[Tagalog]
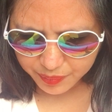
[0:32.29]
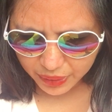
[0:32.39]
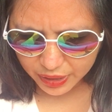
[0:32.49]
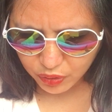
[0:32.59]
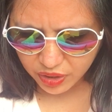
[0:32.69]

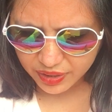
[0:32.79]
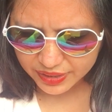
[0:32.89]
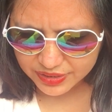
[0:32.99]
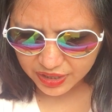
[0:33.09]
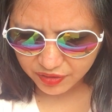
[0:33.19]
Bago ang
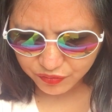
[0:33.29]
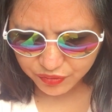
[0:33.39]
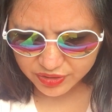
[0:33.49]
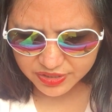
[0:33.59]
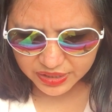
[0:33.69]
kanyang
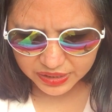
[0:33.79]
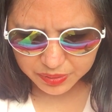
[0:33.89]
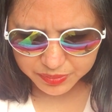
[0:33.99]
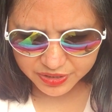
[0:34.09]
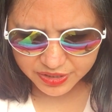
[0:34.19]
first
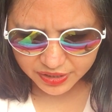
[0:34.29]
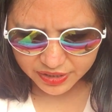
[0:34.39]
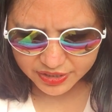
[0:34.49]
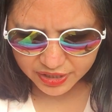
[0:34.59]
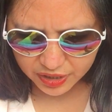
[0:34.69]

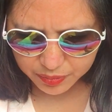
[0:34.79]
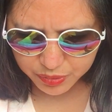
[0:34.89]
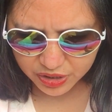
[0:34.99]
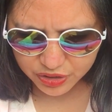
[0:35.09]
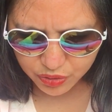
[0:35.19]
anniversary
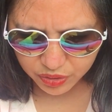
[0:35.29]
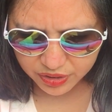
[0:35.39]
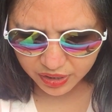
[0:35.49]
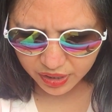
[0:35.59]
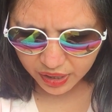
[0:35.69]

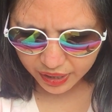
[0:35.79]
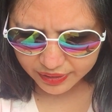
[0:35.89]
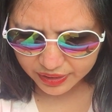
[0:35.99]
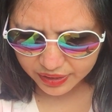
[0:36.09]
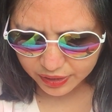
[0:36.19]
celebration ay
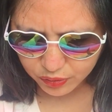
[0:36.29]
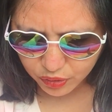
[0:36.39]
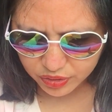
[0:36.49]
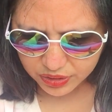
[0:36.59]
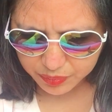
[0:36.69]

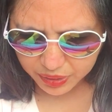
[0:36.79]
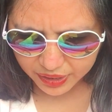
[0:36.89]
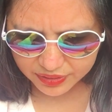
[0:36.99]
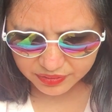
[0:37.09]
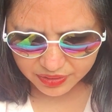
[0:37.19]
nagkaroon ng
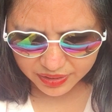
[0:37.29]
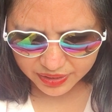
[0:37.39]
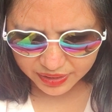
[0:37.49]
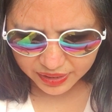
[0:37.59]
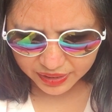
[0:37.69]
mga
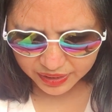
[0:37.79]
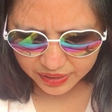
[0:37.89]
intriga